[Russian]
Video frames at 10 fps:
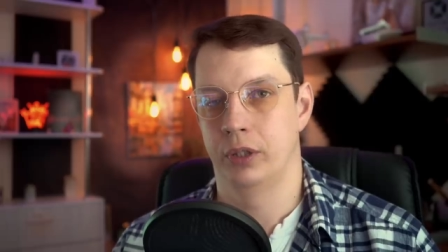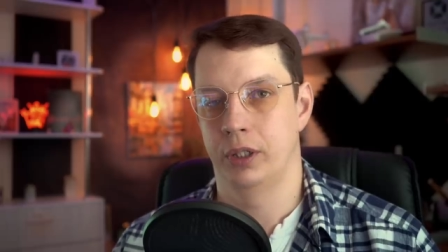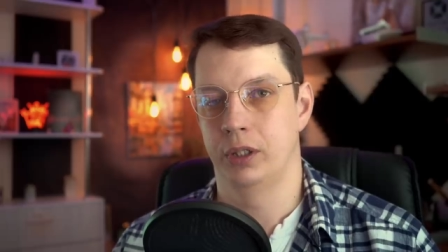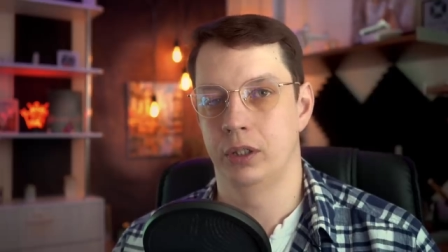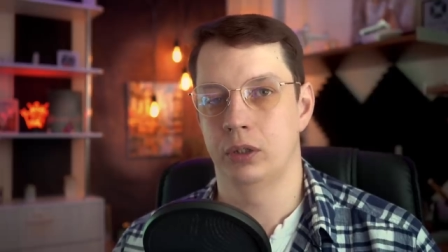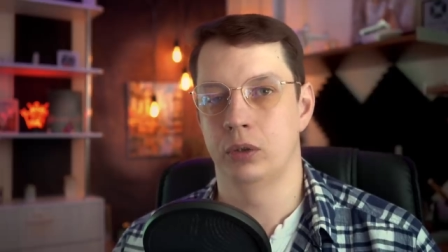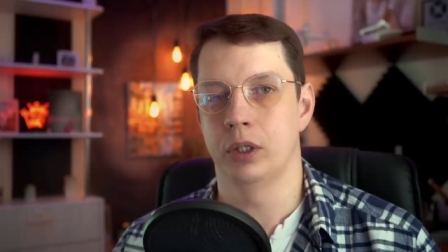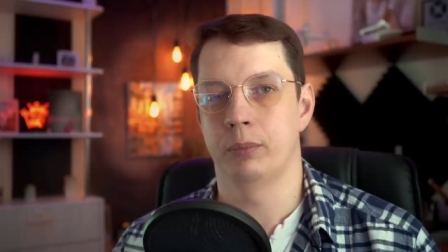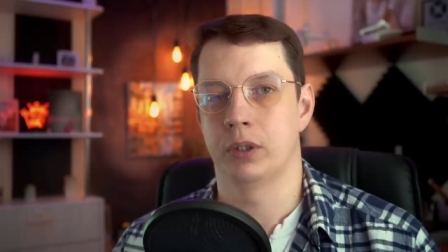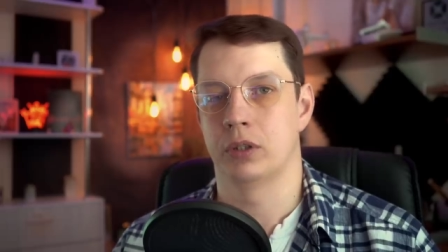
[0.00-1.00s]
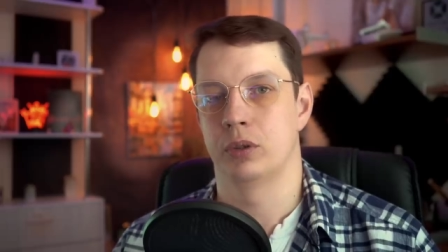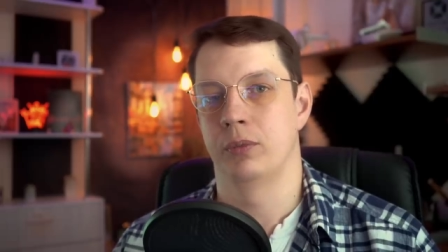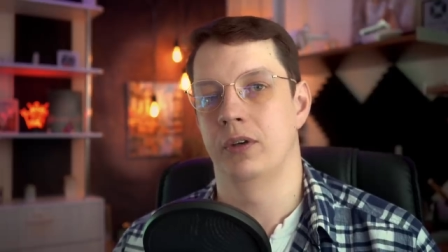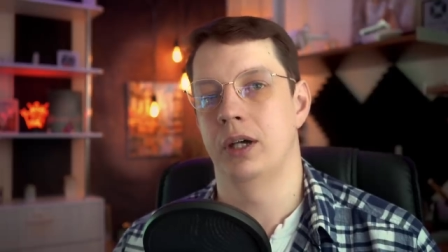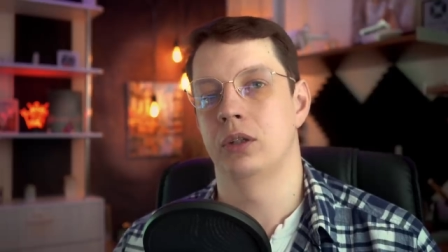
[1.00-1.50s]
архитектуры
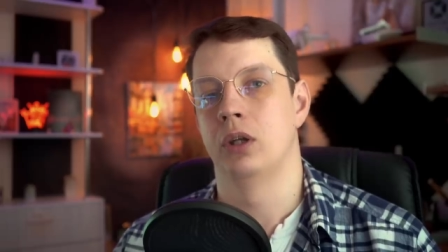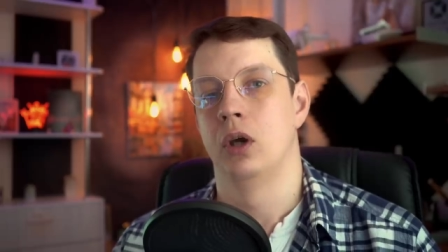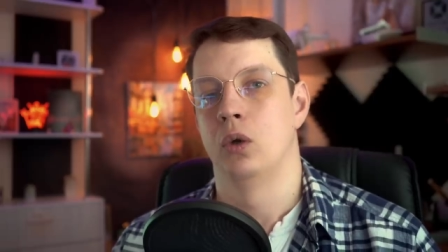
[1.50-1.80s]
подразумевают